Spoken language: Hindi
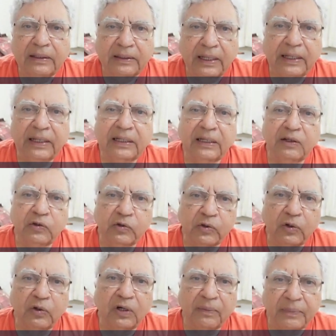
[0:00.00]
यानी कि
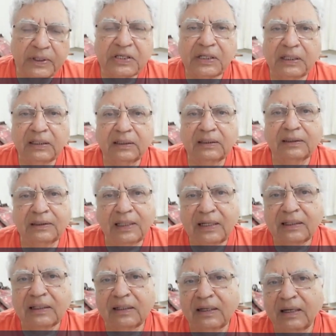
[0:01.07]
जो हमेशा
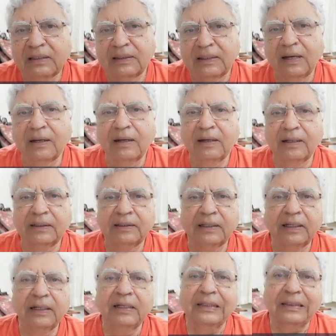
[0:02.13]
तर्क का सहारा
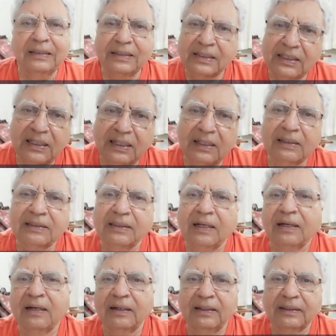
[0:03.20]
लेता है रीजनिंग का
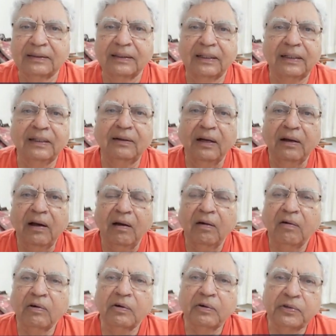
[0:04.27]
सहारा लेता है
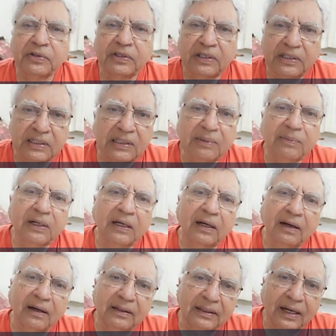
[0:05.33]
और उस रीजनिंग के
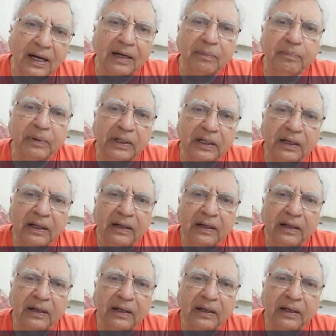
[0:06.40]
आधार पे